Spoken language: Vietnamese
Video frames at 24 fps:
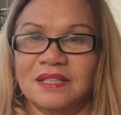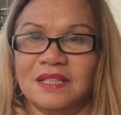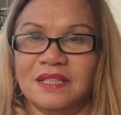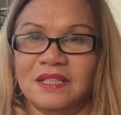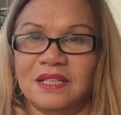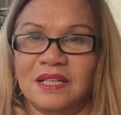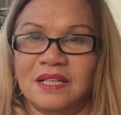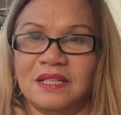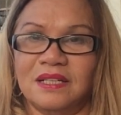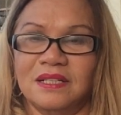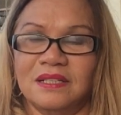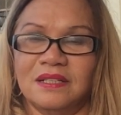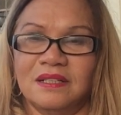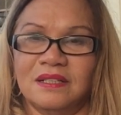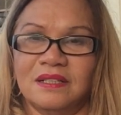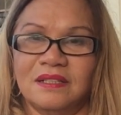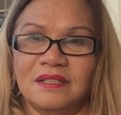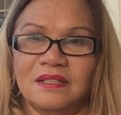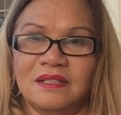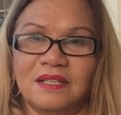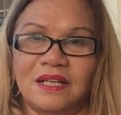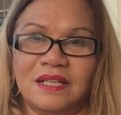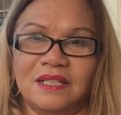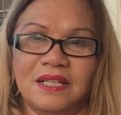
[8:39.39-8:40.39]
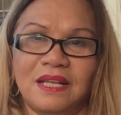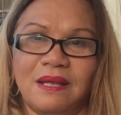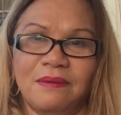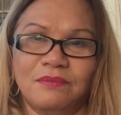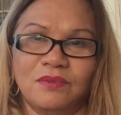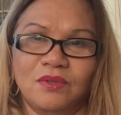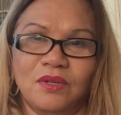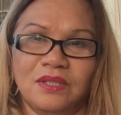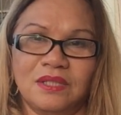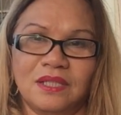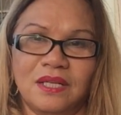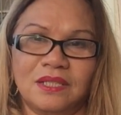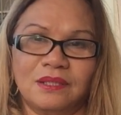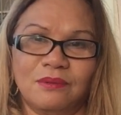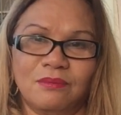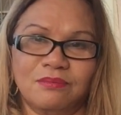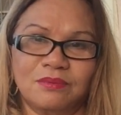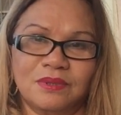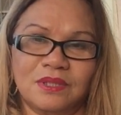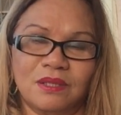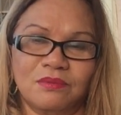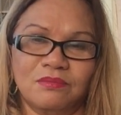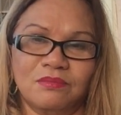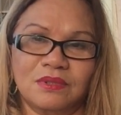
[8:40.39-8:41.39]
thì là à, anh đem vô anh để
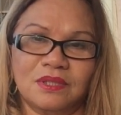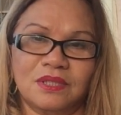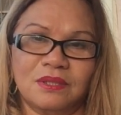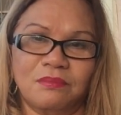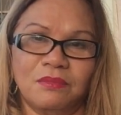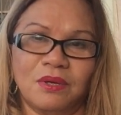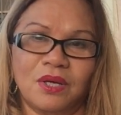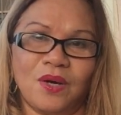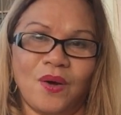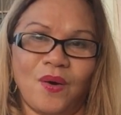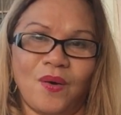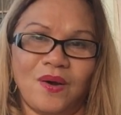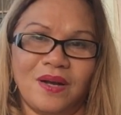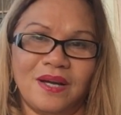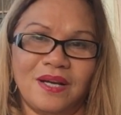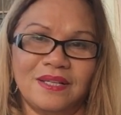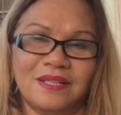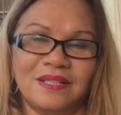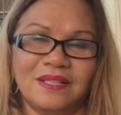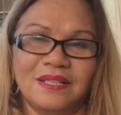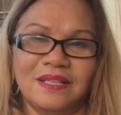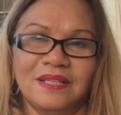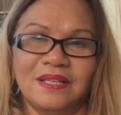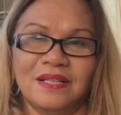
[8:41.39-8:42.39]
trong trong trong cái kho hết